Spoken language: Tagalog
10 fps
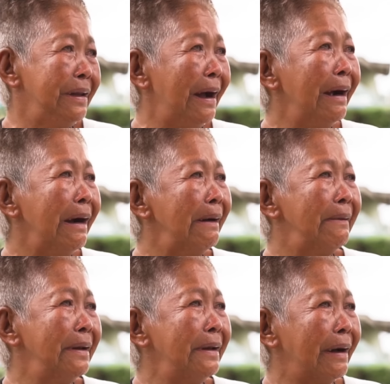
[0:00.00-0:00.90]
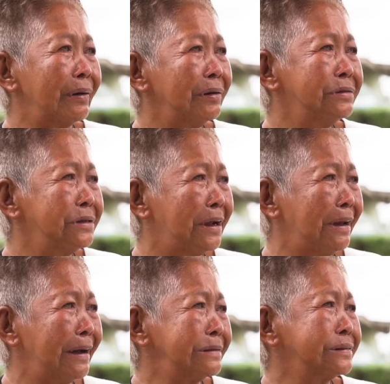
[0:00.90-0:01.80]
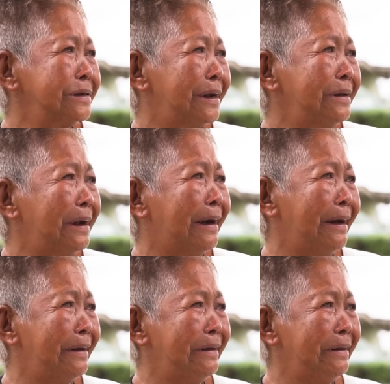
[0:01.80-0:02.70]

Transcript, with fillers: Pinangaral ako sila tanan.